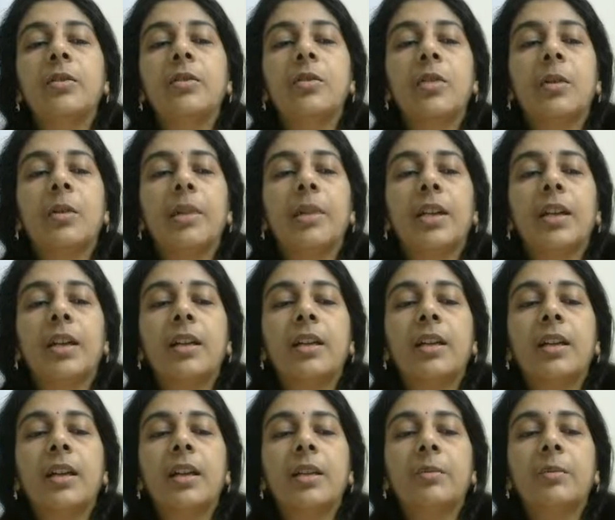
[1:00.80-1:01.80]
जो हमारा
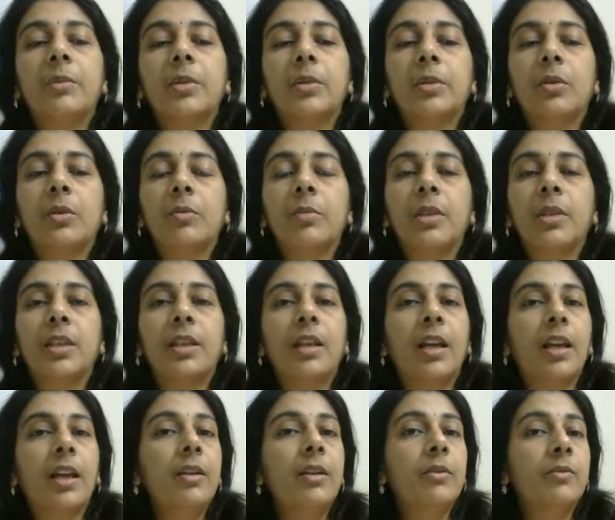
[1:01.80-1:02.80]
ये इम्यूनोग्लोबिन
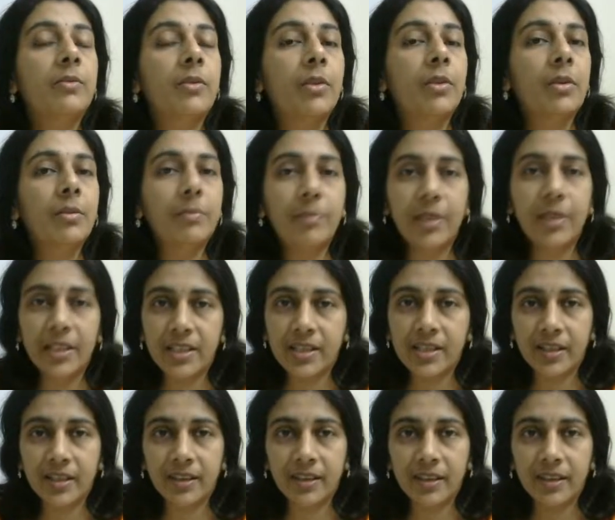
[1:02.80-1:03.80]
है वो बन
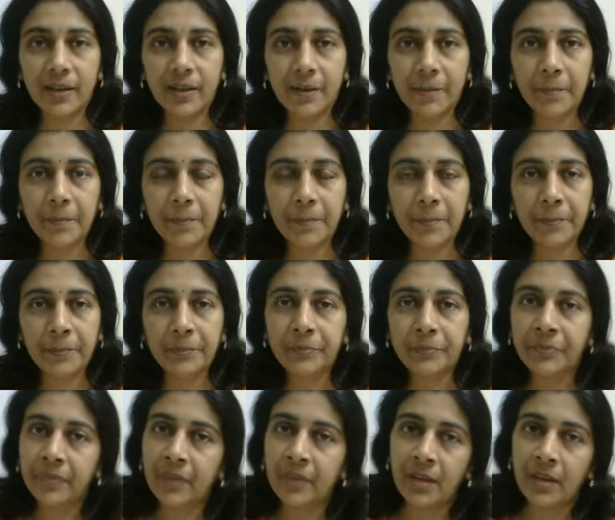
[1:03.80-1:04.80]
जाता
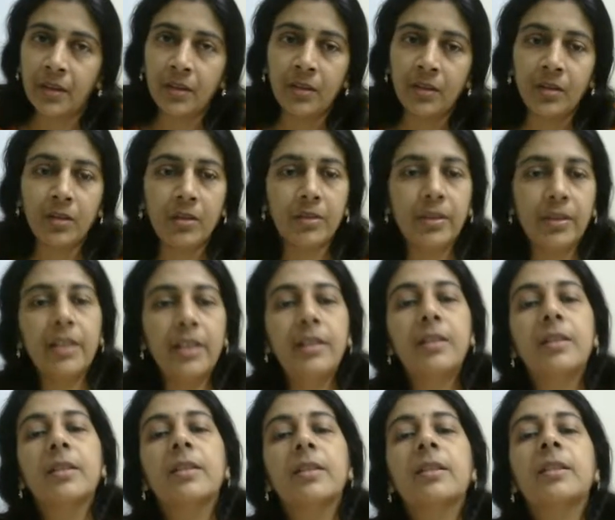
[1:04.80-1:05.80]
है ऑल
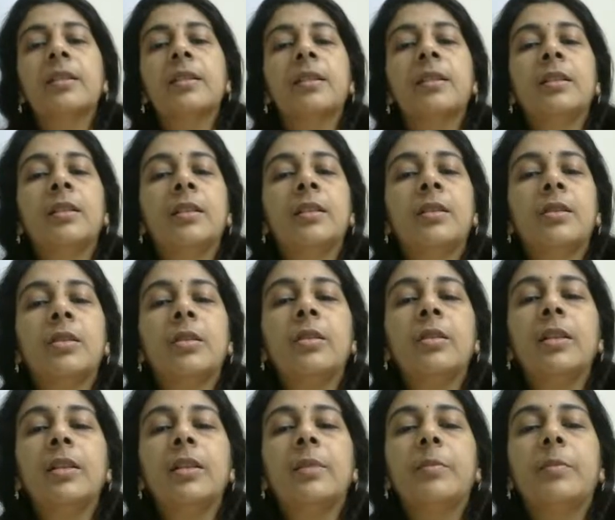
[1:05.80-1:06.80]
राइट सो
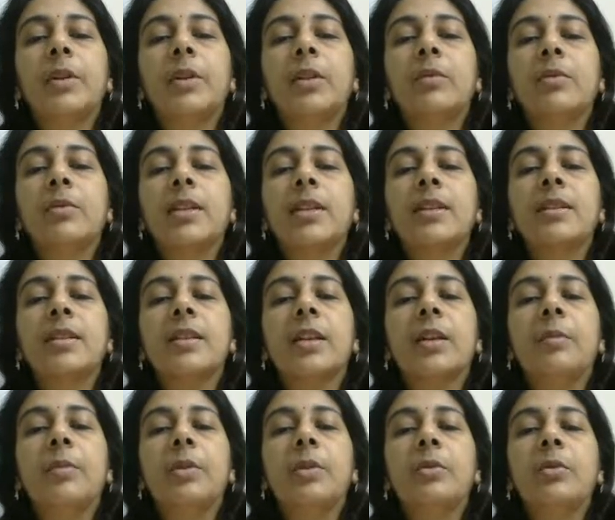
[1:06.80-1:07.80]
इट प्रोड्यूसेस
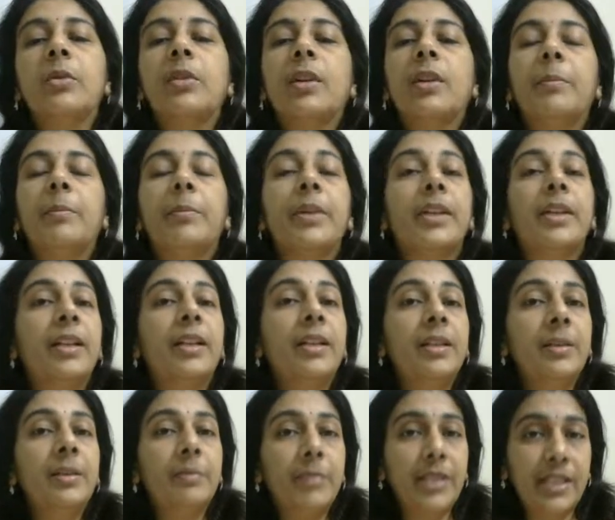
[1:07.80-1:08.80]
इम्यूनो
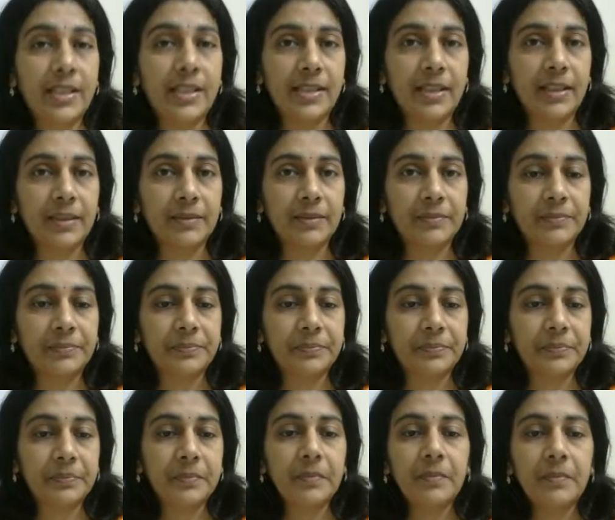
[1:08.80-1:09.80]
कॉम्पिटेंट बी
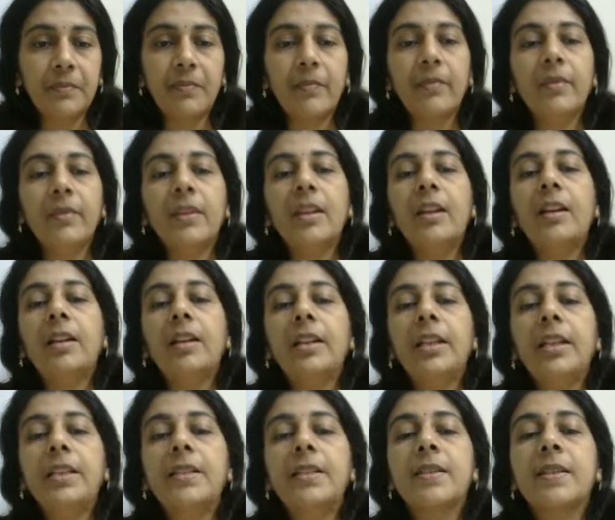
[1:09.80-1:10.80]
सेल एंड
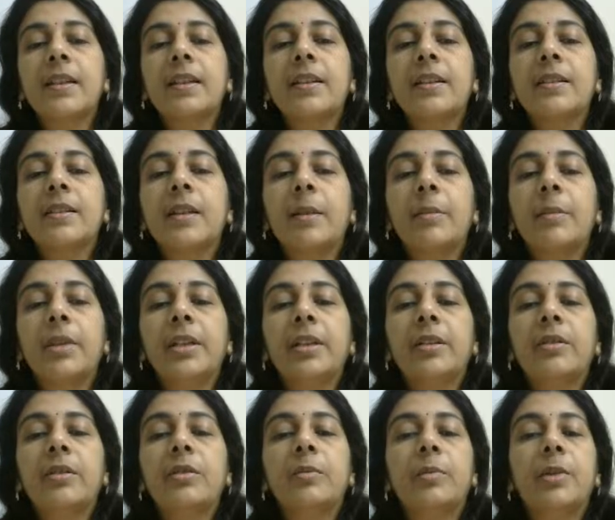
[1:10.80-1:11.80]
ईच सेल इज
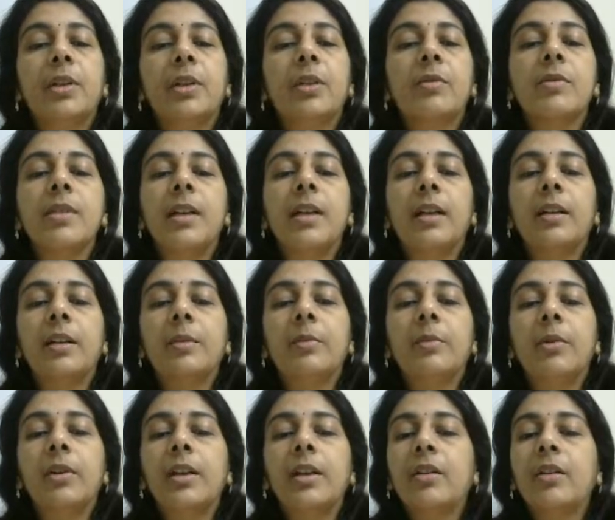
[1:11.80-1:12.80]
कमिटेड टू प्रोड्यूस
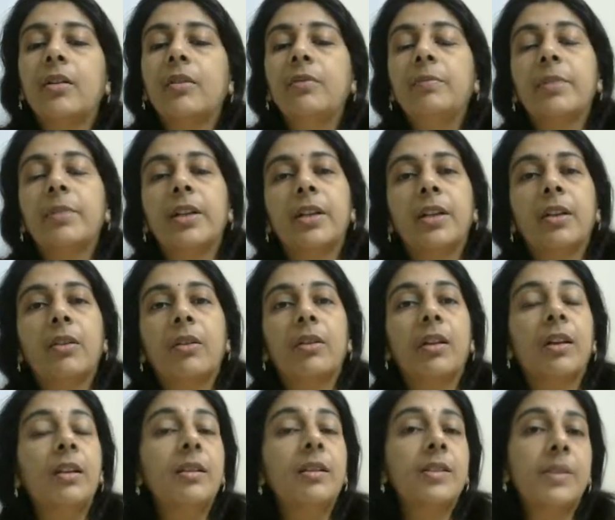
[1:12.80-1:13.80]
एंटीबॉडी ऑफ
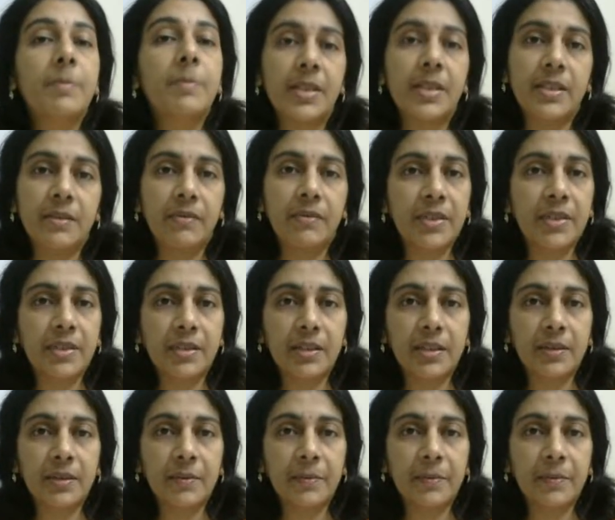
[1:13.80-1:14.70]
पर्टिकुलर स्पेसिफिसिटी